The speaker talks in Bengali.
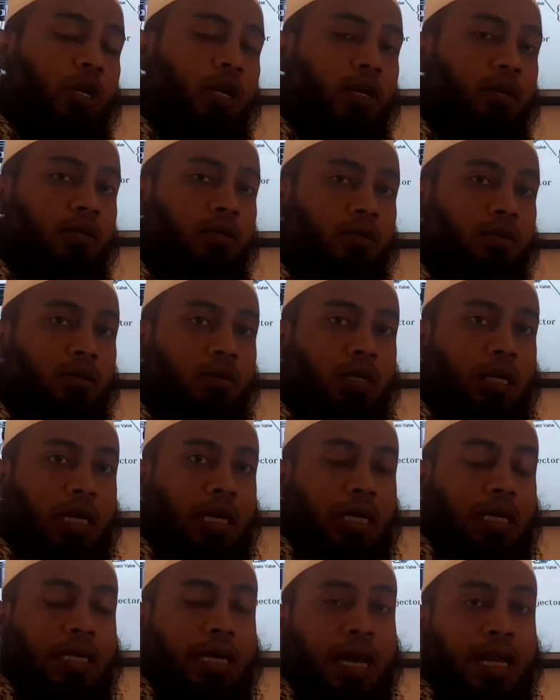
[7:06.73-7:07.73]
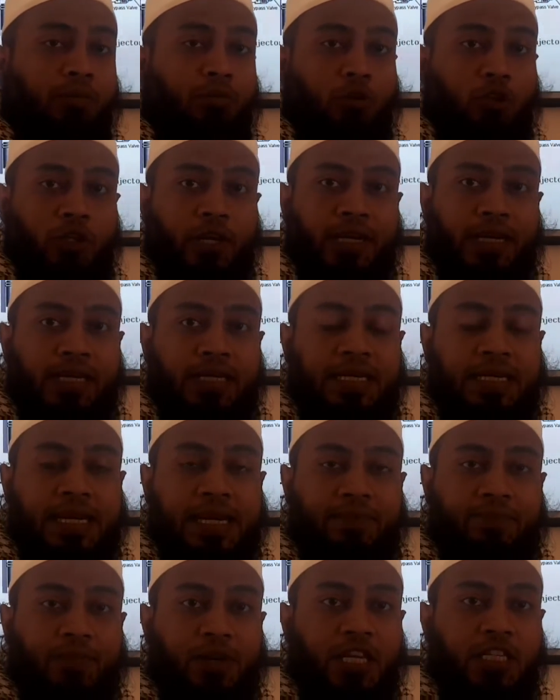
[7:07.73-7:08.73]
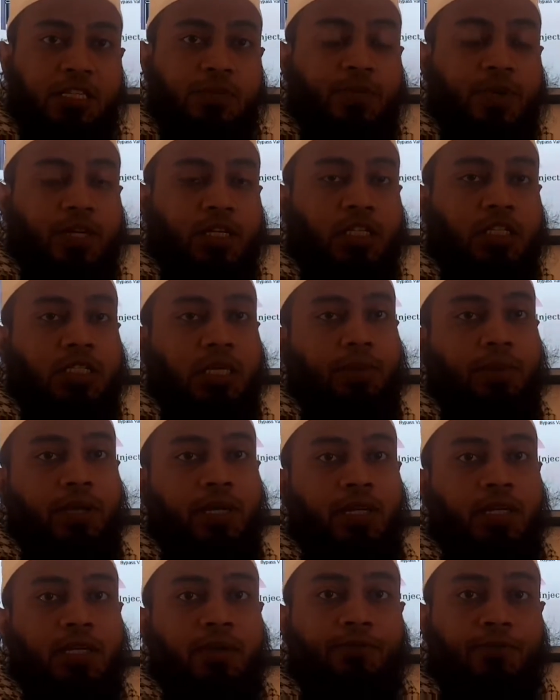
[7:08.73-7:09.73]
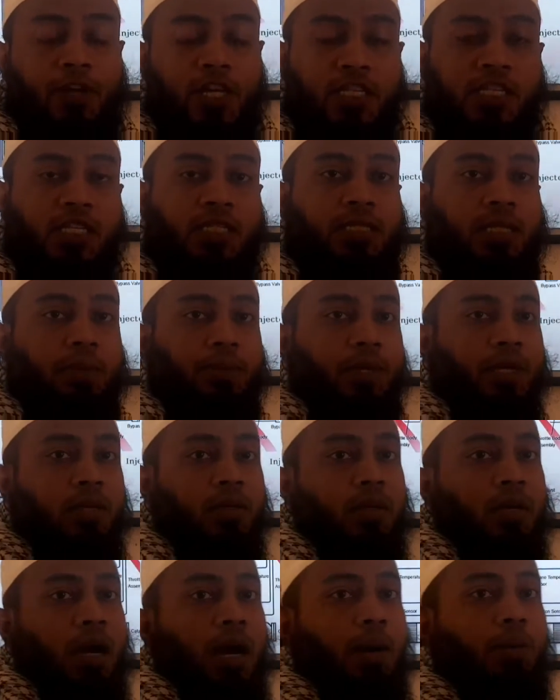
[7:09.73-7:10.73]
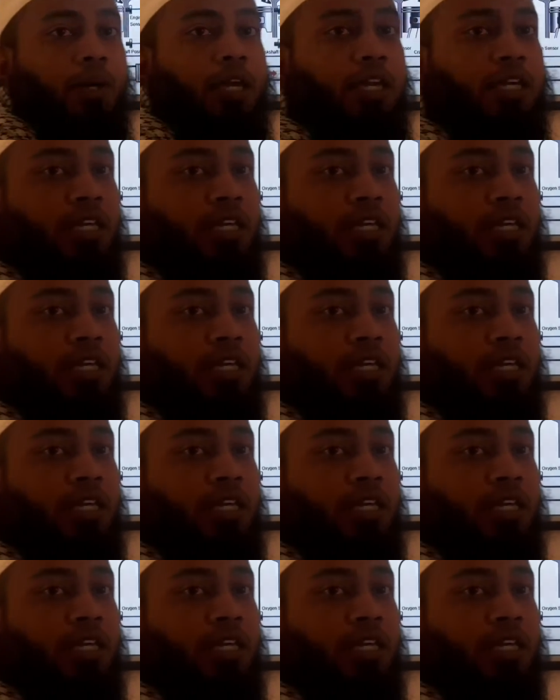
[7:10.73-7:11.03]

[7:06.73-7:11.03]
হয় না কার্বোরেটরের রিপ্লেসমেন্ট হিসাবে রিপ্লেস হিসাবে আমাকে